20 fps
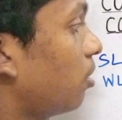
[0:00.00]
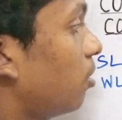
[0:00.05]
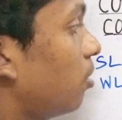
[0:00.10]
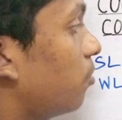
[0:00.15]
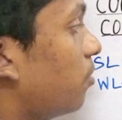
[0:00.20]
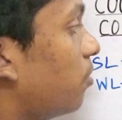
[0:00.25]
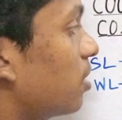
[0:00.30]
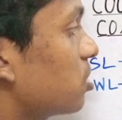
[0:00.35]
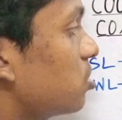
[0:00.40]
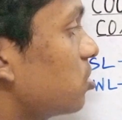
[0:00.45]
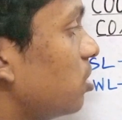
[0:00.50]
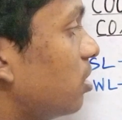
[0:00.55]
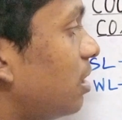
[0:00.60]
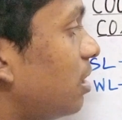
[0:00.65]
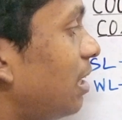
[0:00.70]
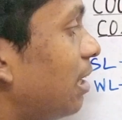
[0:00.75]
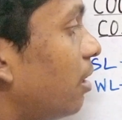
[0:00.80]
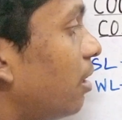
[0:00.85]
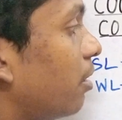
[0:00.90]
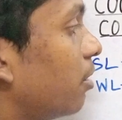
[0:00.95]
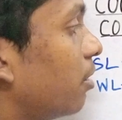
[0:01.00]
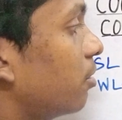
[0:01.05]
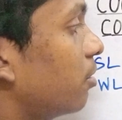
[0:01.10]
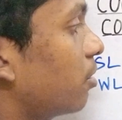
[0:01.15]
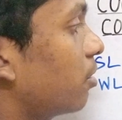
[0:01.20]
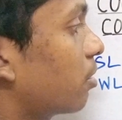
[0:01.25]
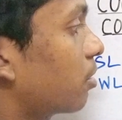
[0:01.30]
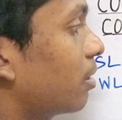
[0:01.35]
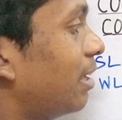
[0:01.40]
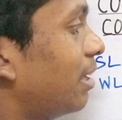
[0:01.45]
ஃபஸ்ட்டு கீழே
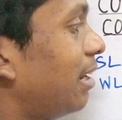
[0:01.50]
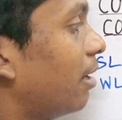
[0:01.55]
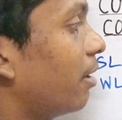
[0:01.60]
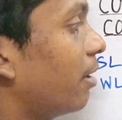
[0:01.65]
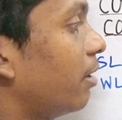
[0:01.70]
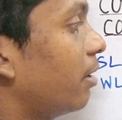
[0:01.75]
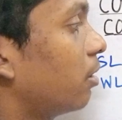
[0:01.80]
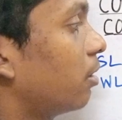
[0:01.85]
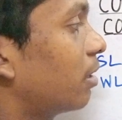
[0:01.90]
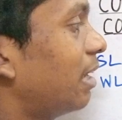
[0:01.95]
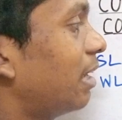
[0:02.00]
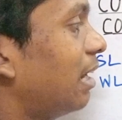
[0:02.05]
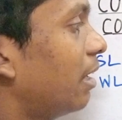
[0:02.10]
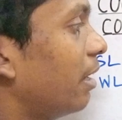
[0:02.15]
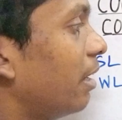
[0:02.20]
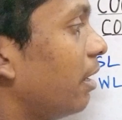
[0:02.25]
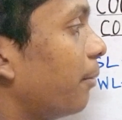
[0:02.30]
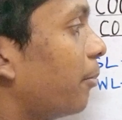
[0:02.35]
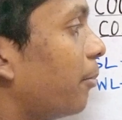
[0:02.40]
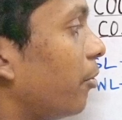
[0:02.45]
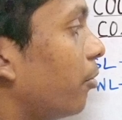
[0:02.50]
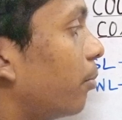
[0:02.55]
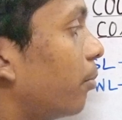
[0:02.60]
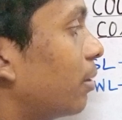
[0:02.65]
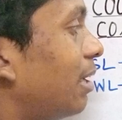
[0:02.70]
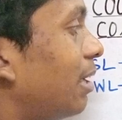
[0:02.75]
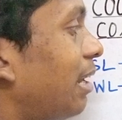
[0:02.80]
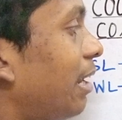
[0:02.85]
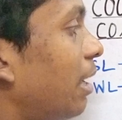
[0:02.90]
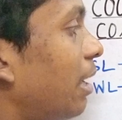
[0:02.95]
கீழே ரெண்டு கீழேயே போ
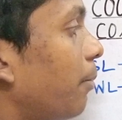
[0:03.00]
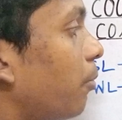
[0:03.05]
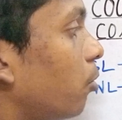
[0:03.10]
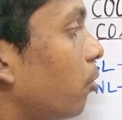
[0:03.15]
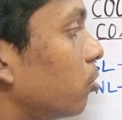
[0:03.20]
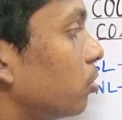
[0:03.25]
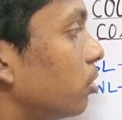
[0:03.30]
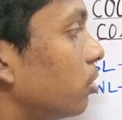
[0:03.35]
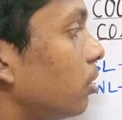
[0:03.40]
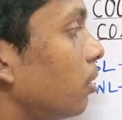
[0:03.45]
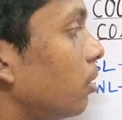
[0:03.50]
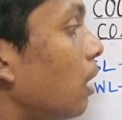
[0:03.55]
கீழேயே போகுது